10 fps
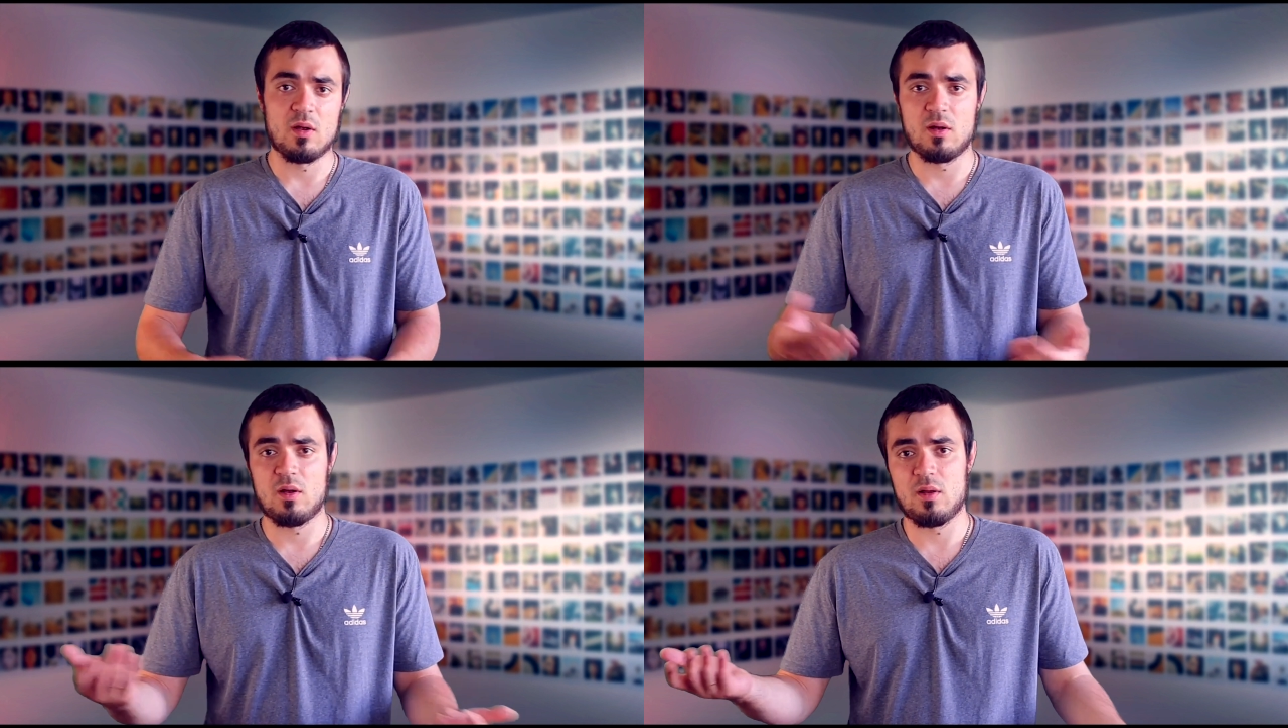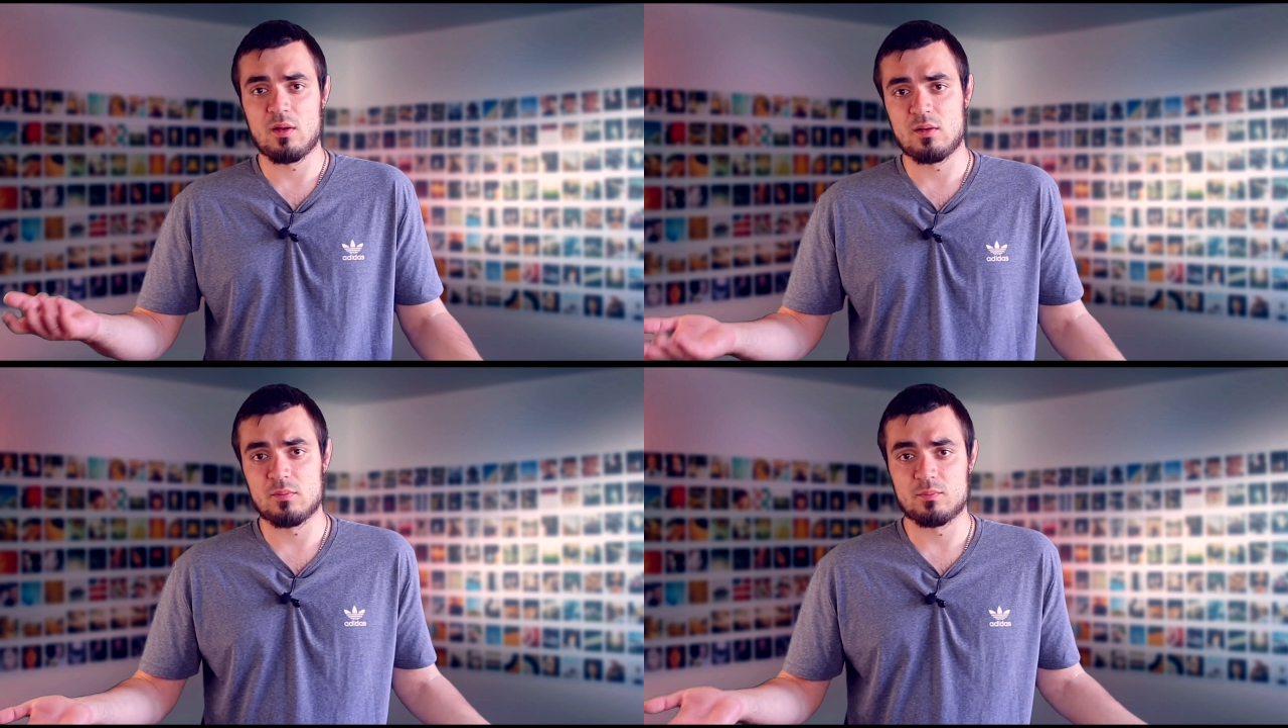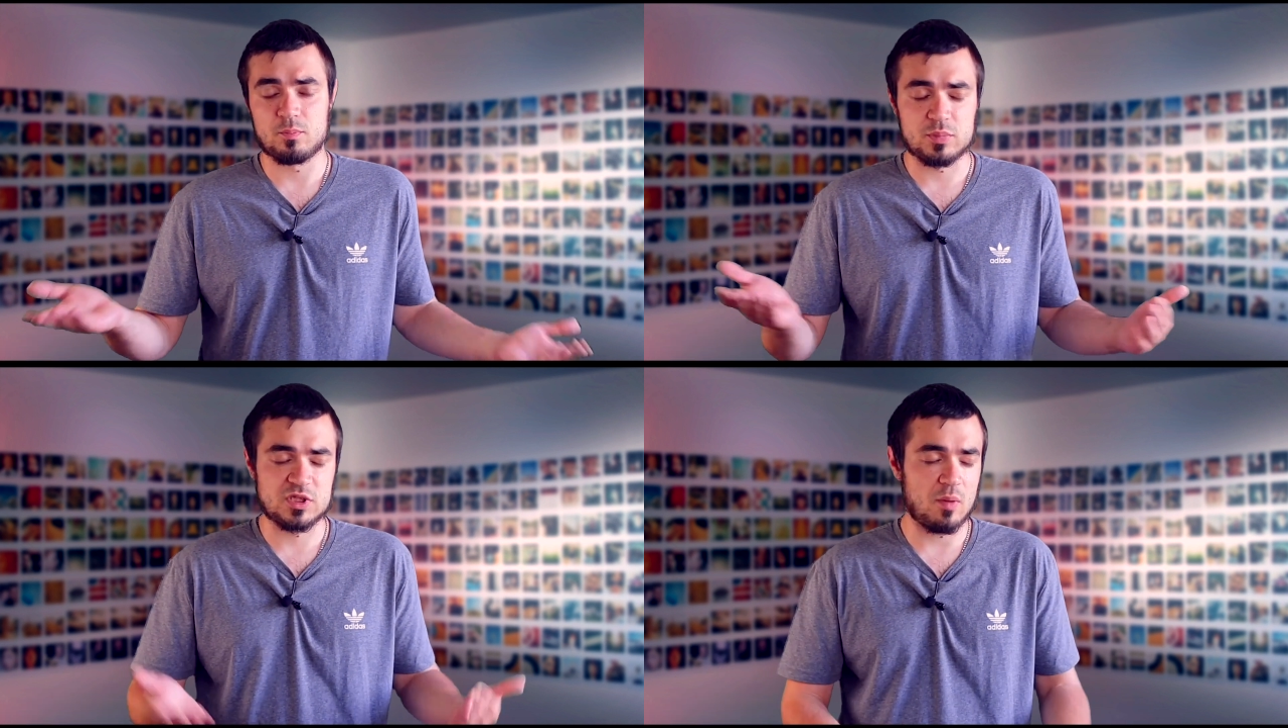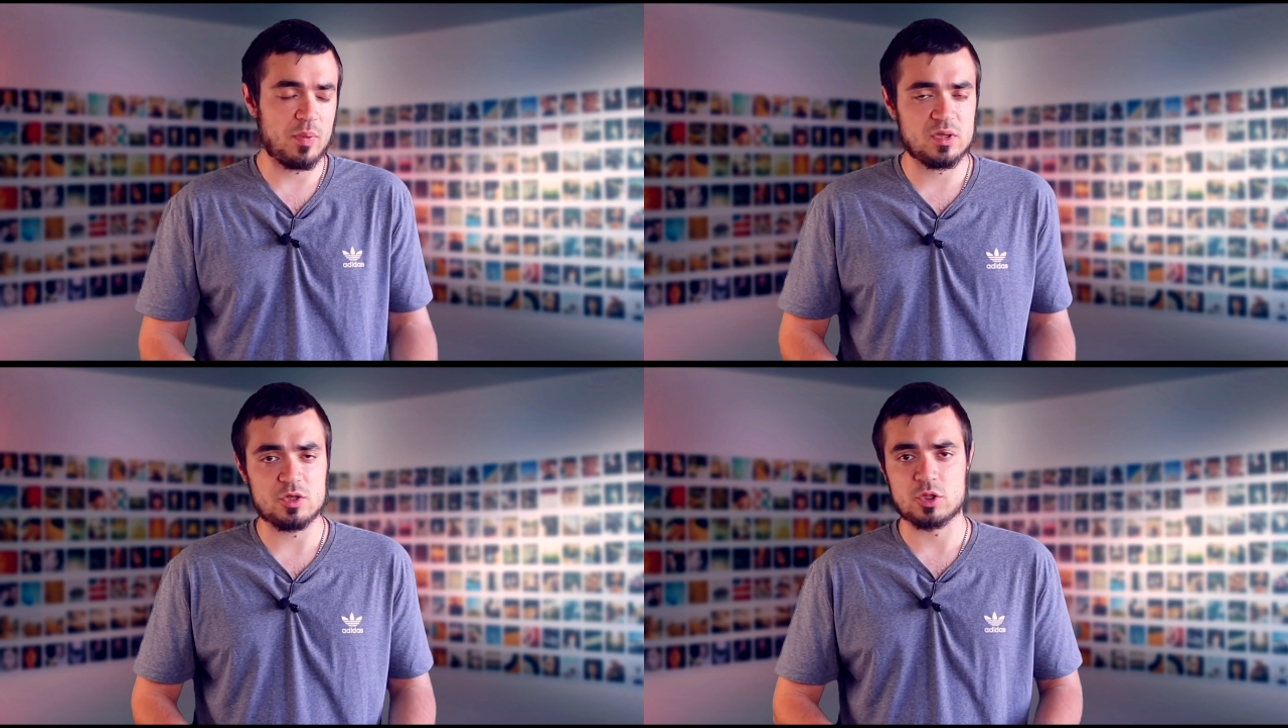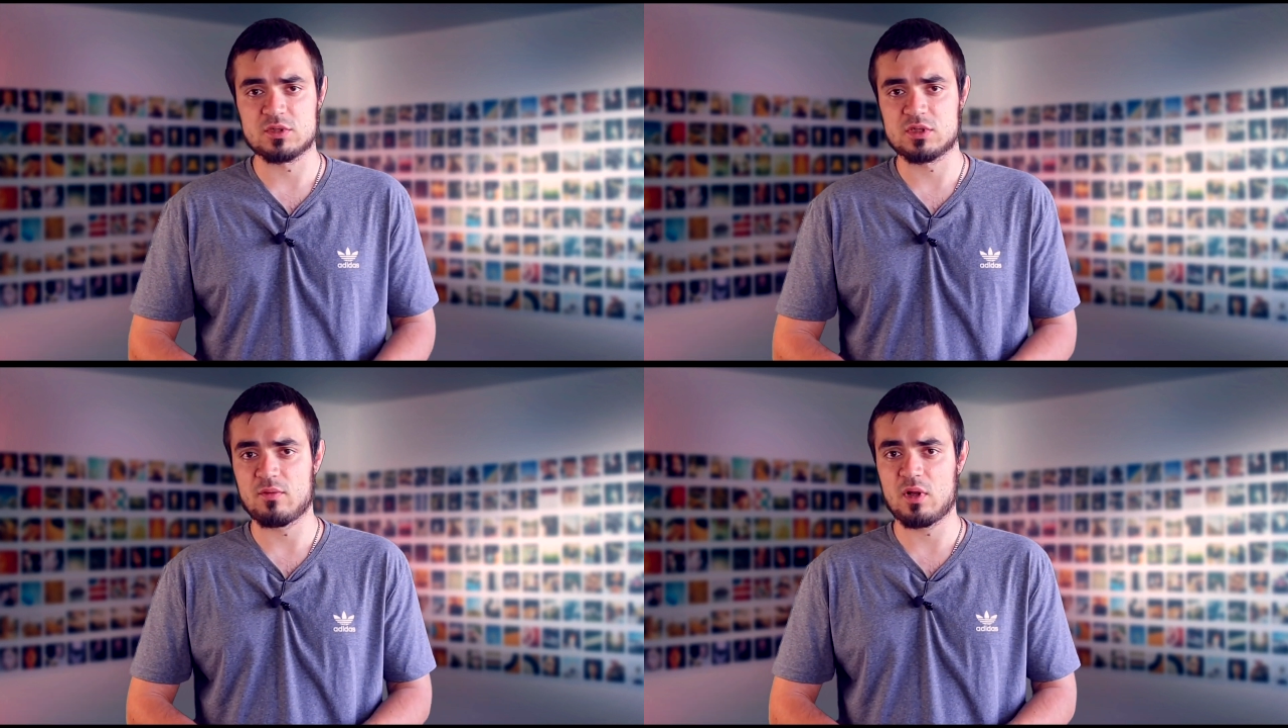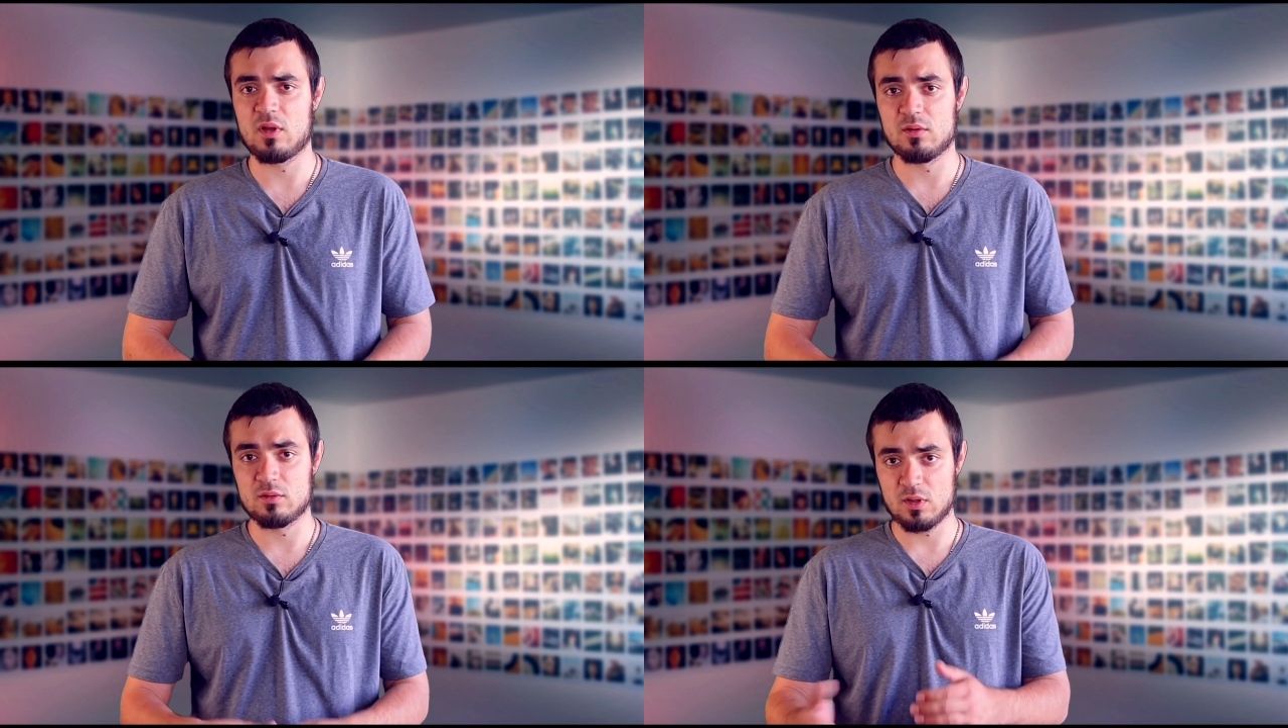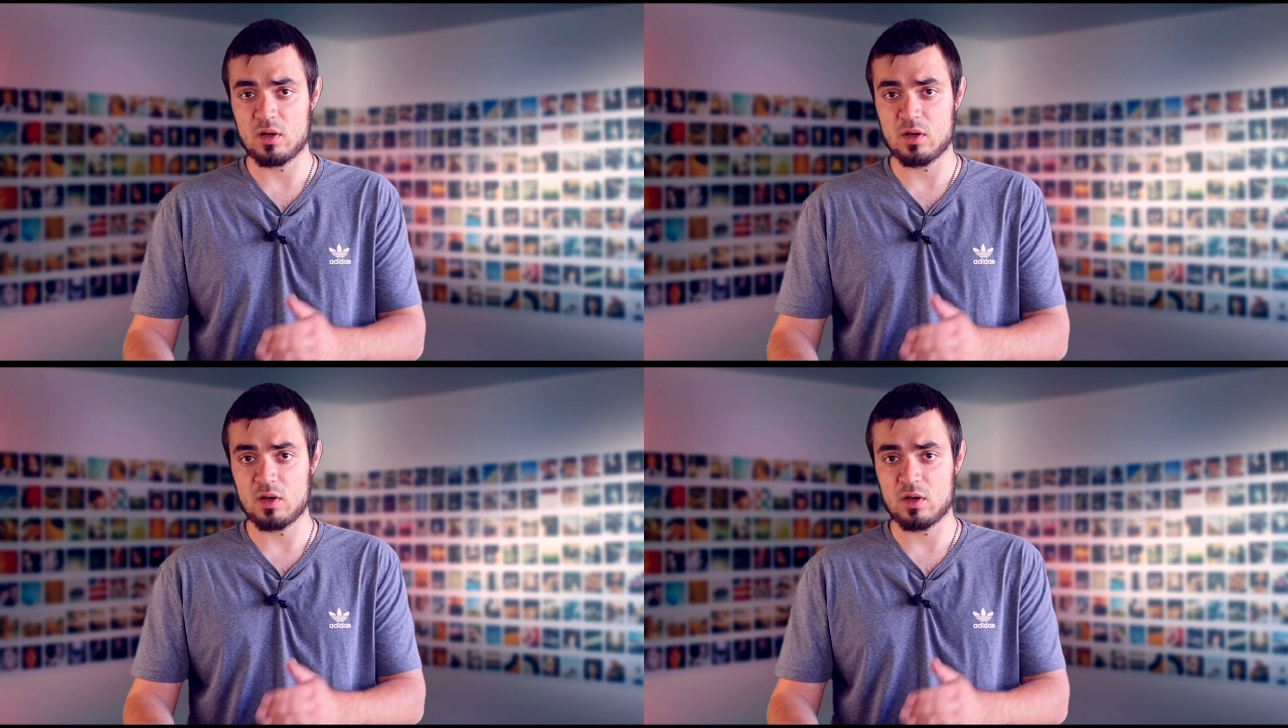А, сама поддержка вставала,